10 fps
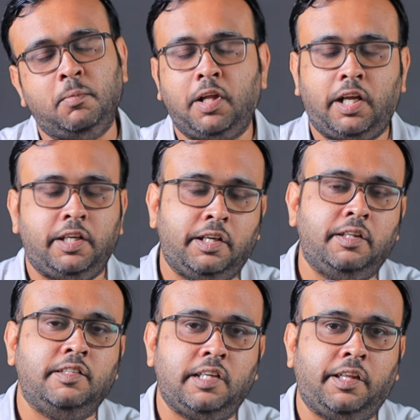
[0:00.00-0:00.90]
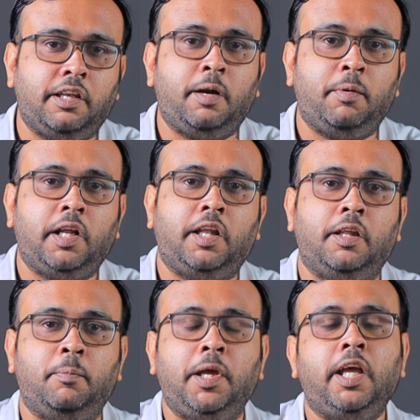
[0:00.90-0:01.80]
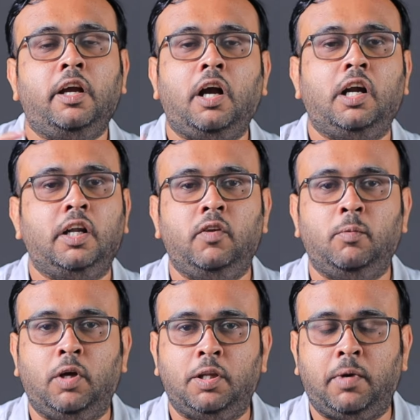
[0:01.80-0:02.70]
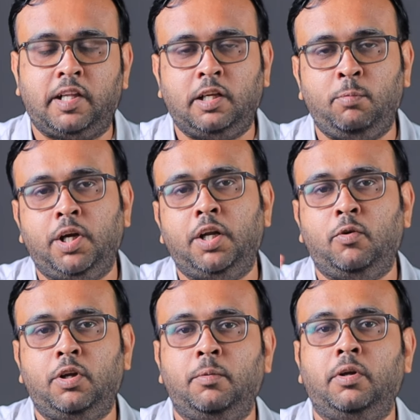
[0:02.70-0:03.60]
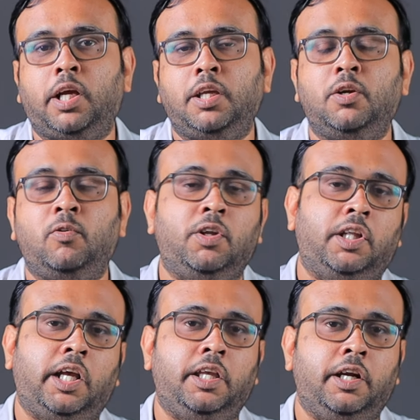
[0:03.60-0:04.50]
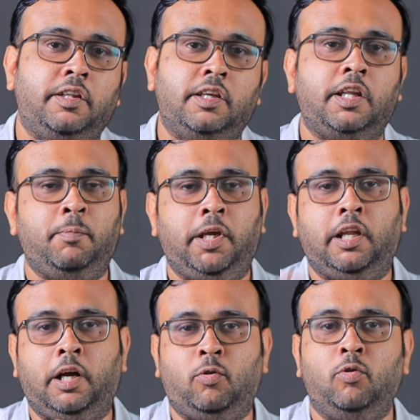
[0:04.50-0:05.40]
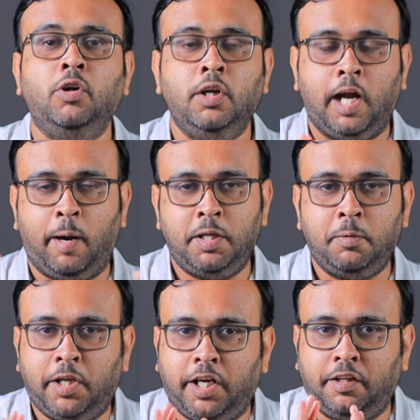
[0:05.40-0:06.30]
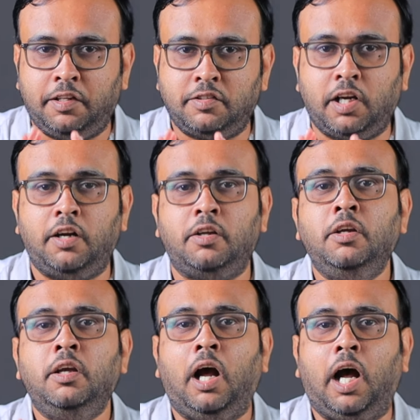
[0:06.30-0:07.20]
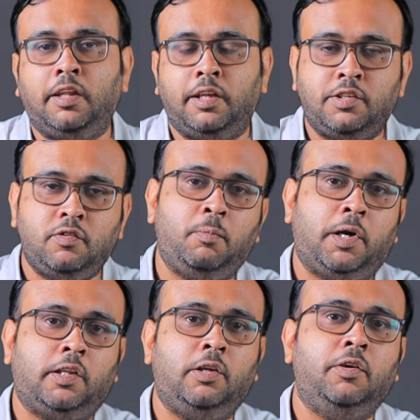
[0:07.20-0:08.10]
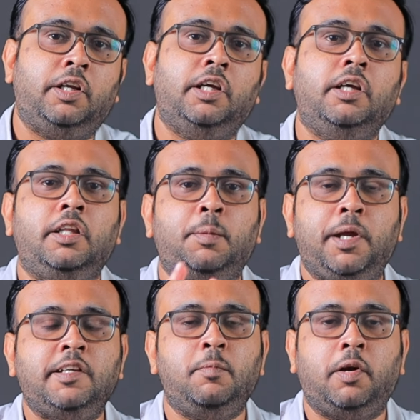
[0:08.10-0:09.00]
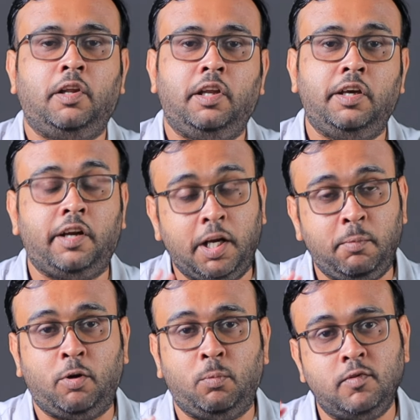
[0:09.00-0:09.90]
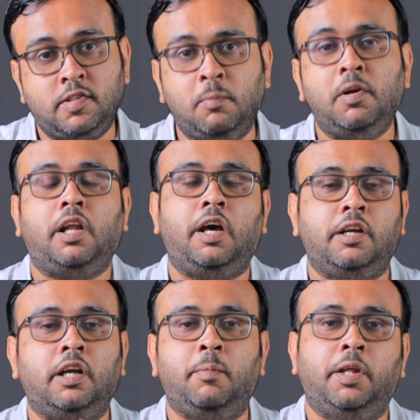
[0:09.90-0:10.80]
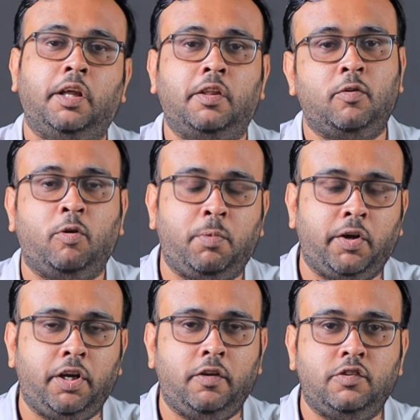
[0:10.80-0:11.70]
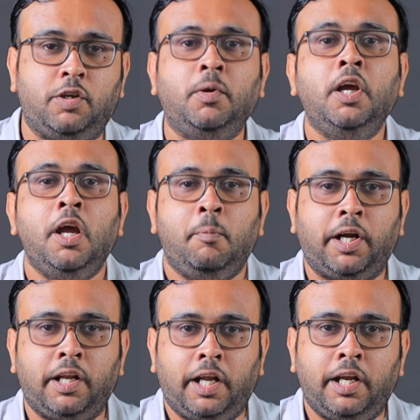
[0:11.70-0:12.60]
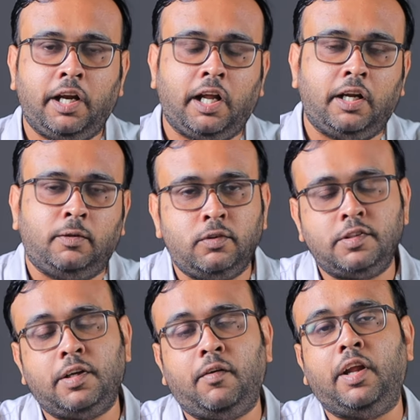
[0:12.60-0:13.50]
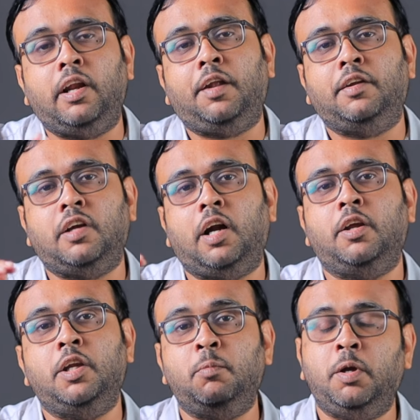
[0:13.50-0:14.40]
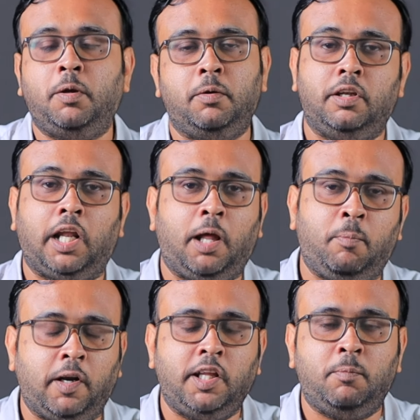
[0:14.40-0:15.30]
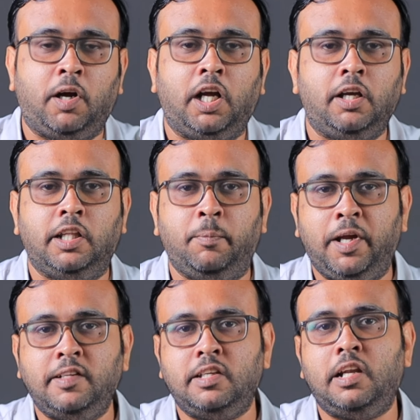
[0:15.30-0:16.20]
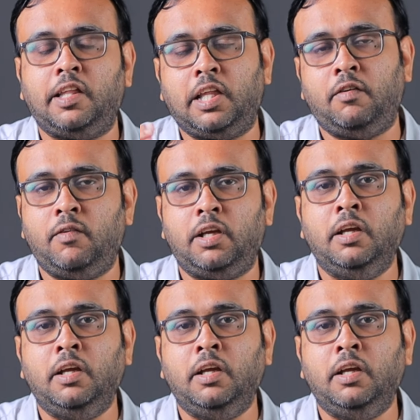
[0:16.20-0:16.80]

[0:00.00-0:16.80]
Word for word: சிமிலராக இருந்துச்சு அது என்ன அப்படின்னா அந்த பேயை காட்டின விதம் அந்த மரத்துக்கு பின்னாடி ஒரு கை இருக்கும் அந்த கையை எடுத்துகிட்டு அந்த பேய் நகரும் அப்படிங்கிற மாதிரி அந்த ஷாட் அந்த ரிச்சுவல் படத்துலையும் இருக்குது இந்த பேச்சு படத்துலையும் இருக்குது ரெண்டுமே ரொம்ப சிமிலராக இருக்குது அப்படிங்கிறது நோட் பண்ண வேண்டிய விஷயம் பட் என்னென்னா டூ தௌசண்ட் செவன்டீனில் அந்த ஷார்ட்டை இன்னுமே நல்லா பண்ணியிருப்பாங்க இந்த பேச்சியில் அந்தளவு